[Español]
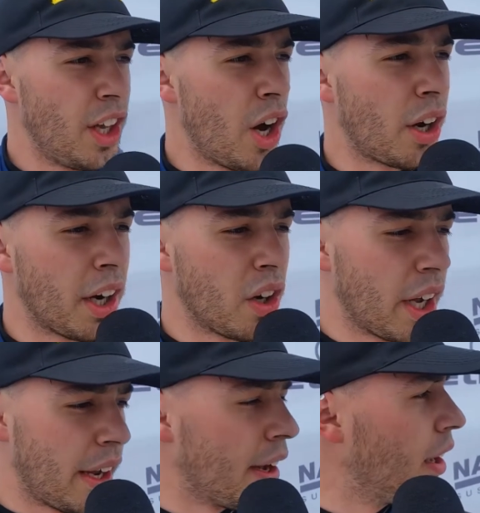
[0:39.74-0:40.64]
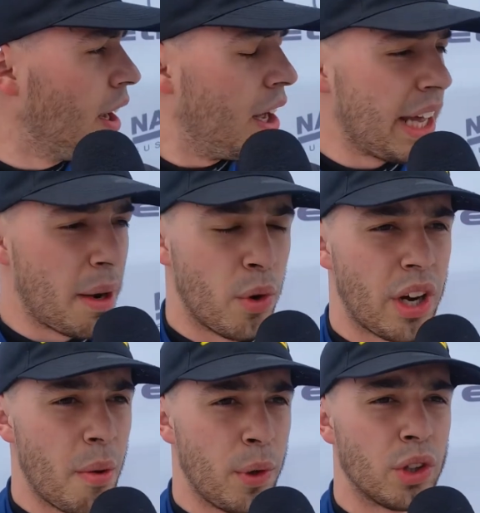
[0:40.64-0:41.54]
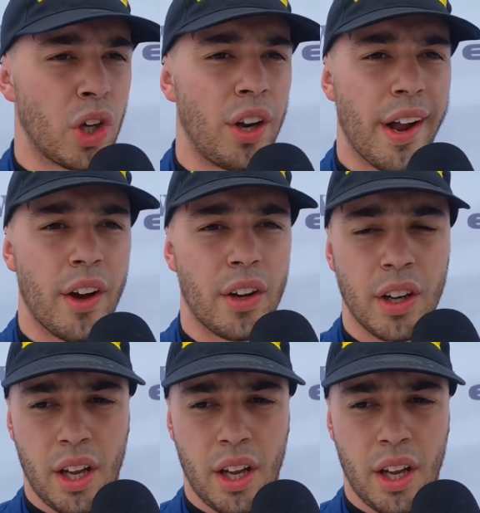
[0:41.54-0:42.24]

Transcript: No, creo que éramos rápidos en todos lados.